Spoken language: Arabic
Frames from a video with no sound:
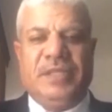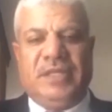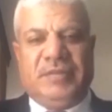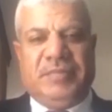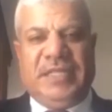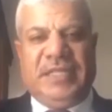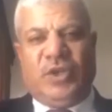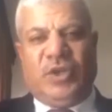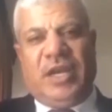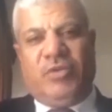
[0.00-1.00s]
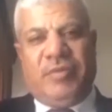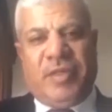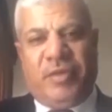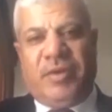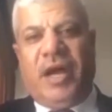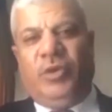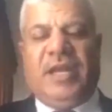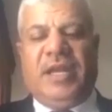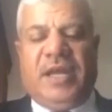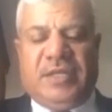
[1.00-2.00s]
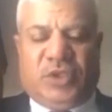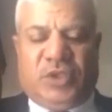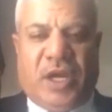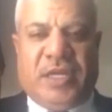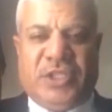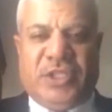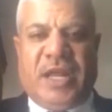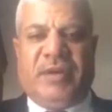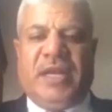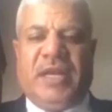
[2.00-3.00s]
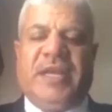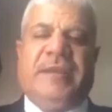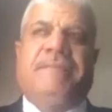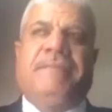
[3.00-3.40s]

بعيد عن سؤالك ومن ثم اعود الى سؤال جنابك